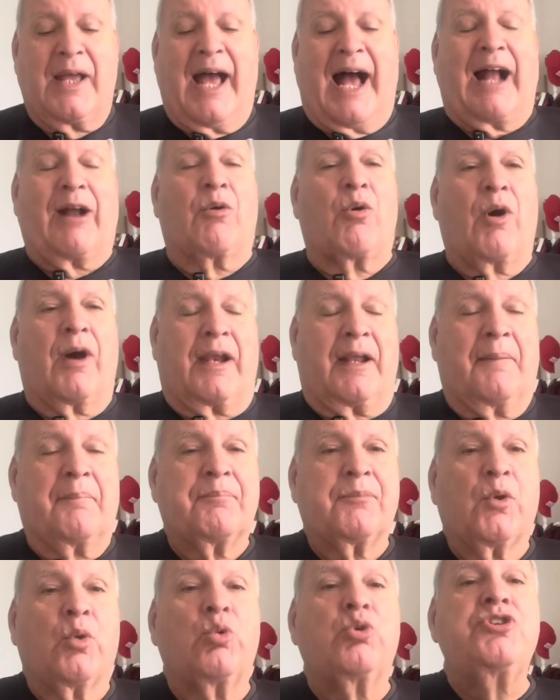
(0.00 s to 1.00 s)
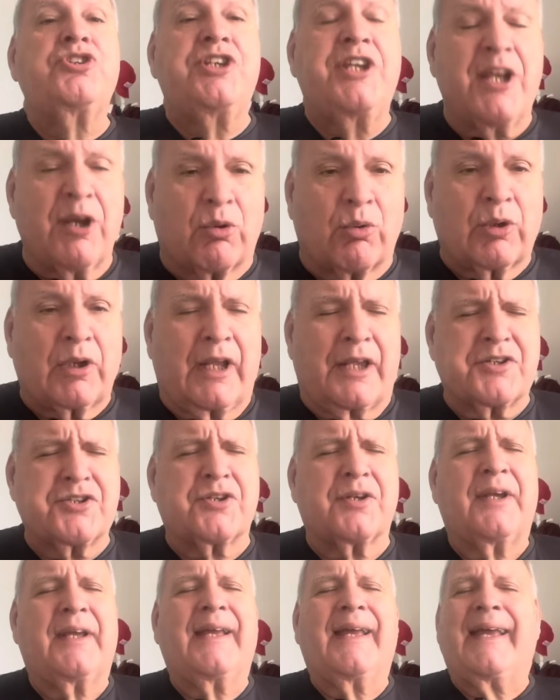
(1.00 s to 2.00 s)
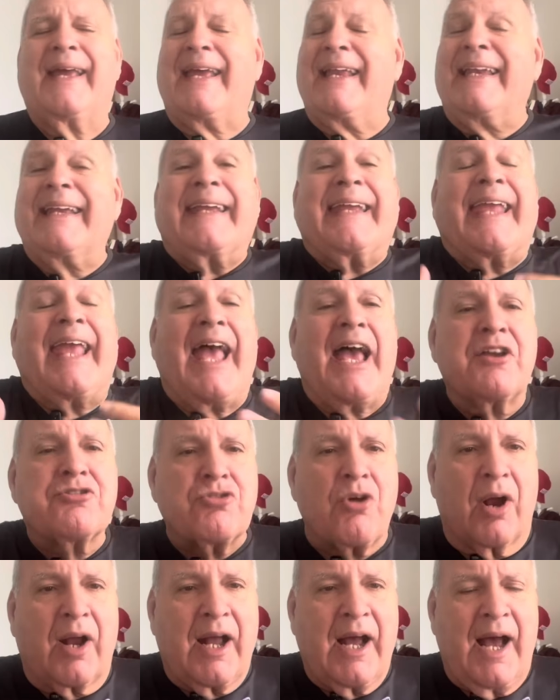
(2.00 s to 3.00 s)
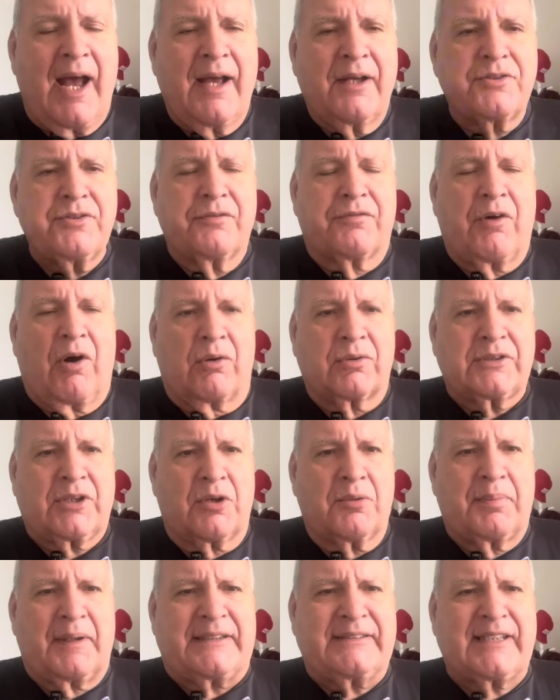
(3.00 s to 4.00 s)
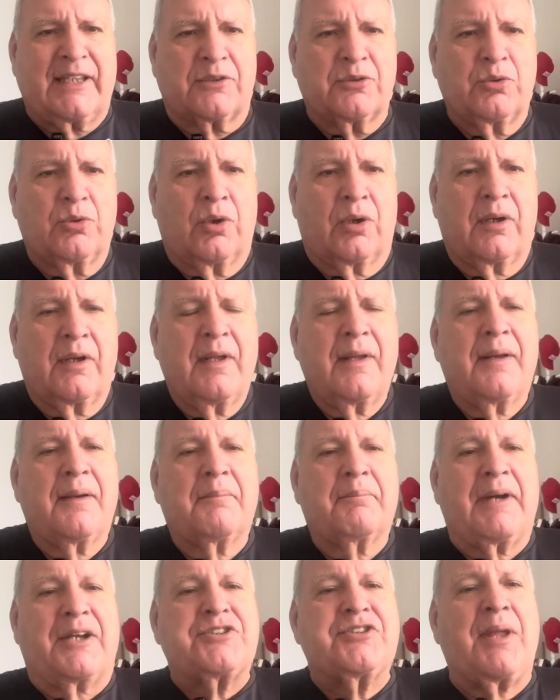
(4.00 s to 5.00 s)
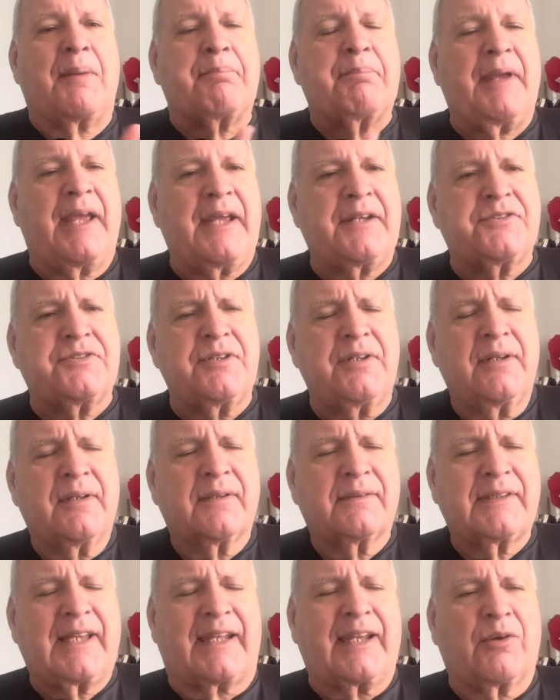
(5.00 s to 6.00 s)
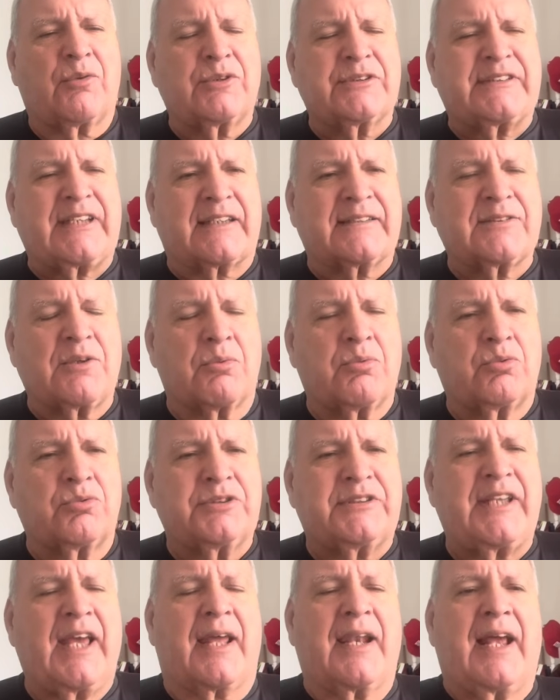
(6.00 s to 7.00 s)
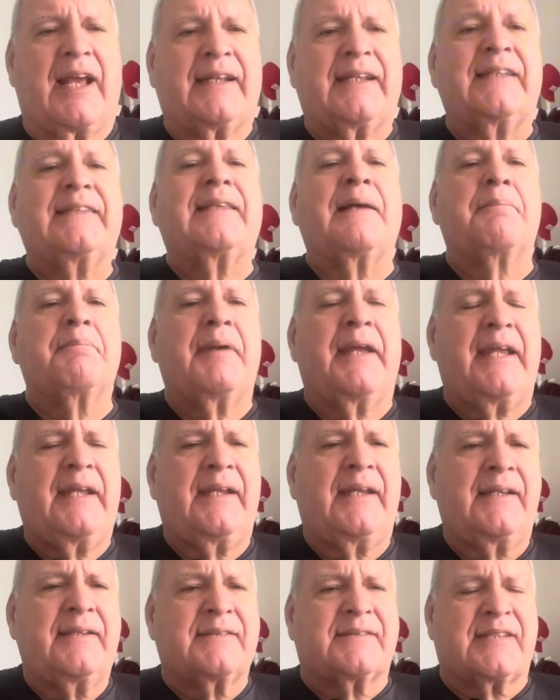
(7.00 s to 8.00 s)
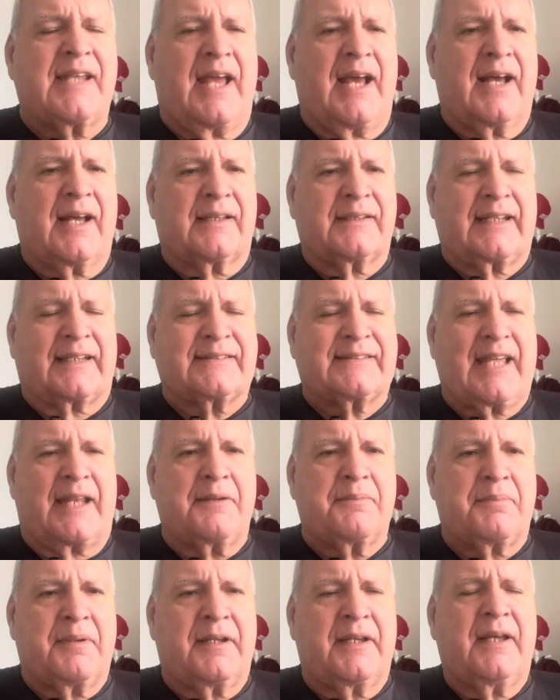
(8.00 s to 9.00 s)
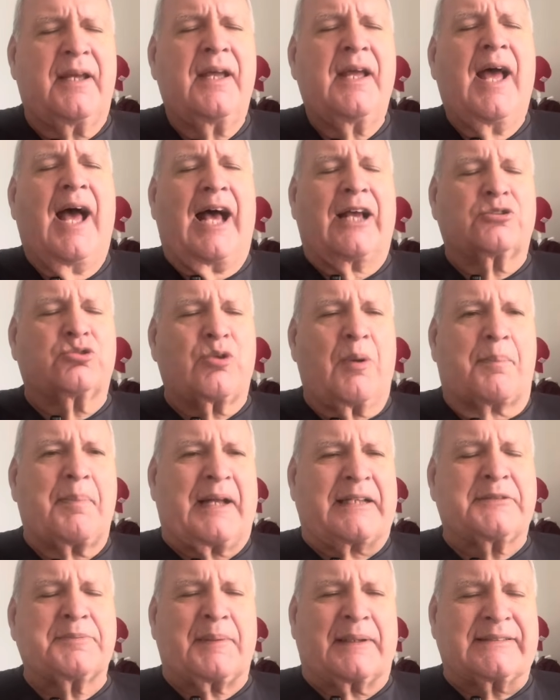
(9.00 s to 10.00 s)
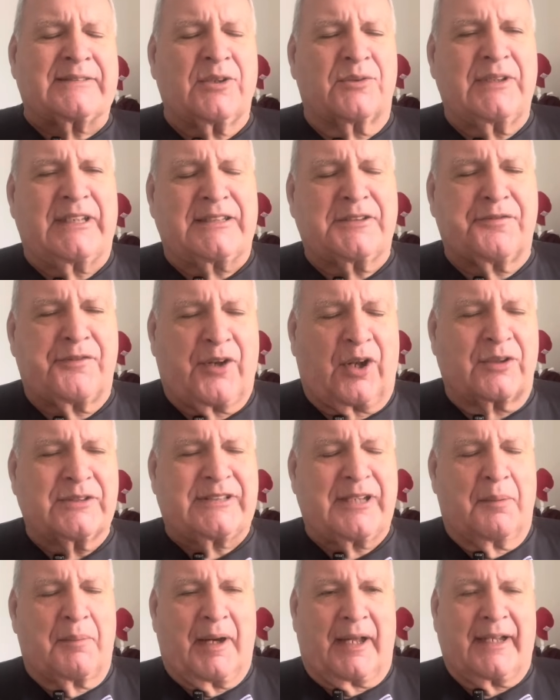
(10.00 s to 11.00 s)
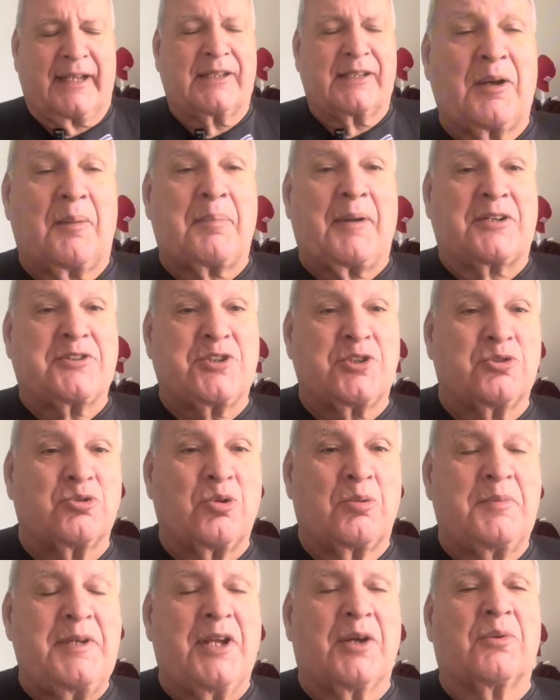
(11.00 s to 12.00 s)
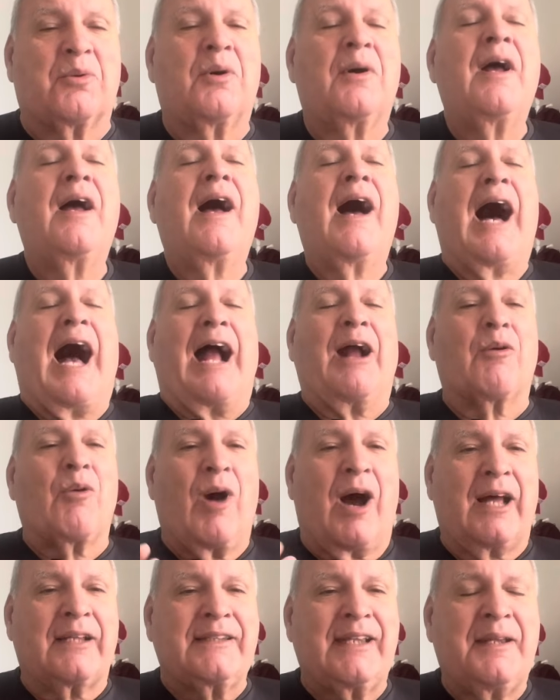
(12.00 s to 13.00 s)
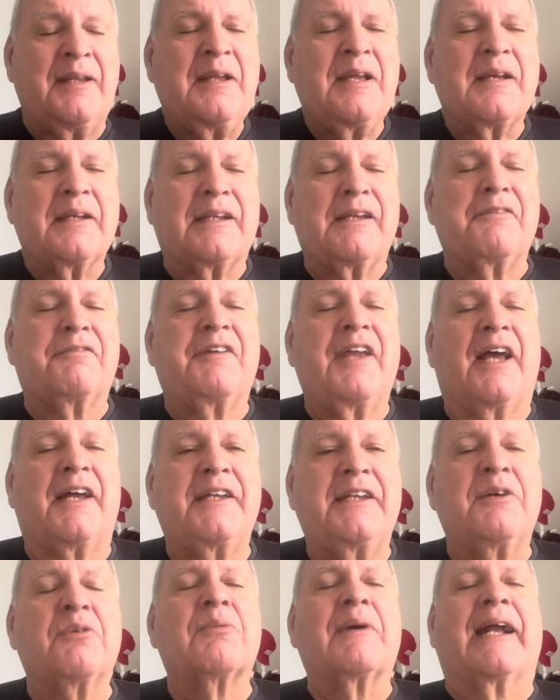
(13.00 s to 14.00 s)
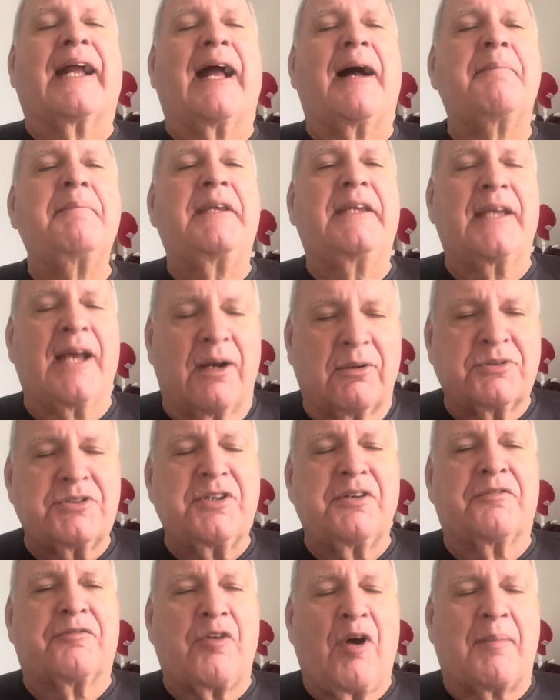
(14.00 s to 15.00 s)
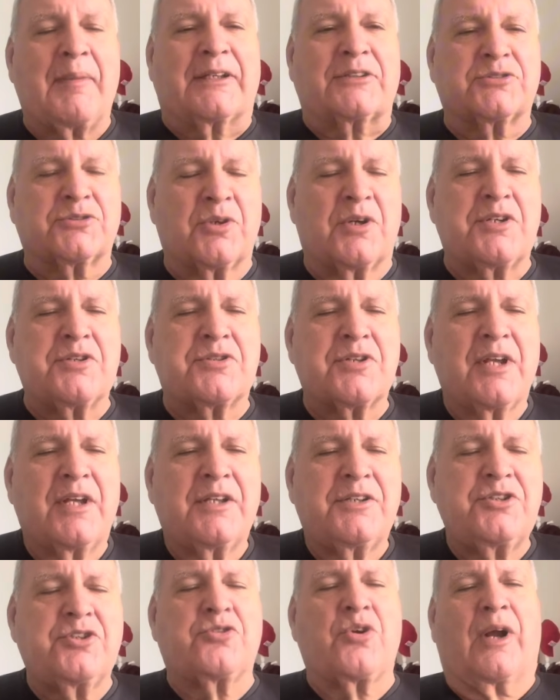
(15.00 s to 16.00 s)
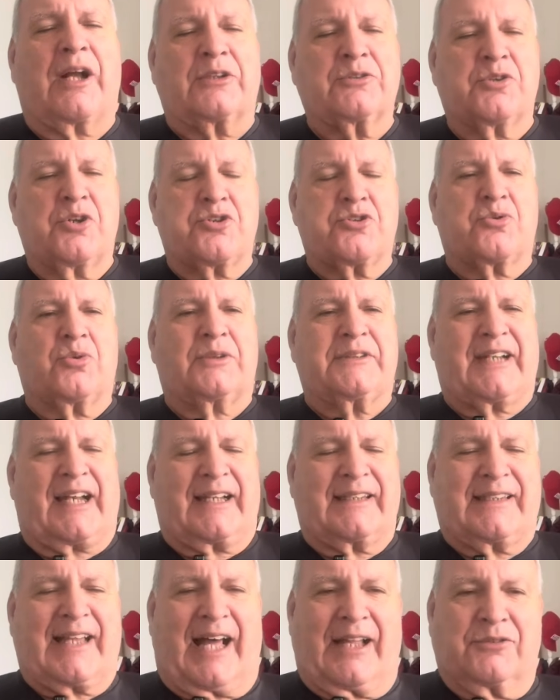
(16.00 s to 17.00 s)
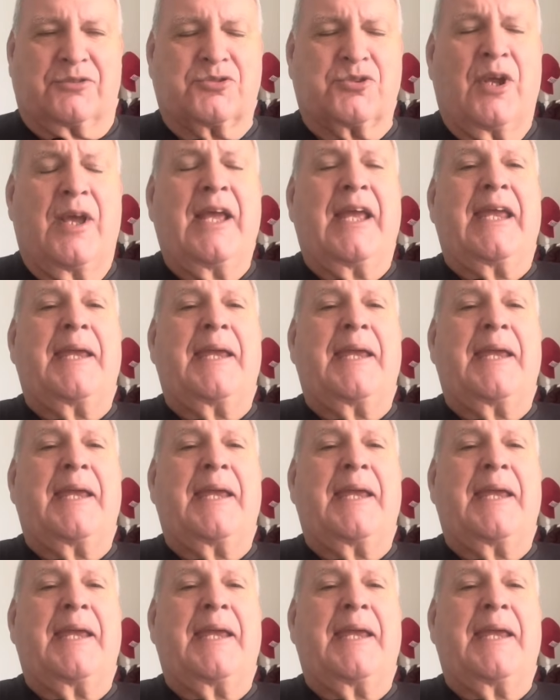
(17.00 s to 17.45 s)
Agora, o Nicolas, ele quer jogar de volta no Paysandu, mas depende da negociação com o Ceará, que também encerra na Série B a sua participação nesse final de semana. a partir de domingo, aguardem que vem aí um caminhão de informações de jogadores contratados.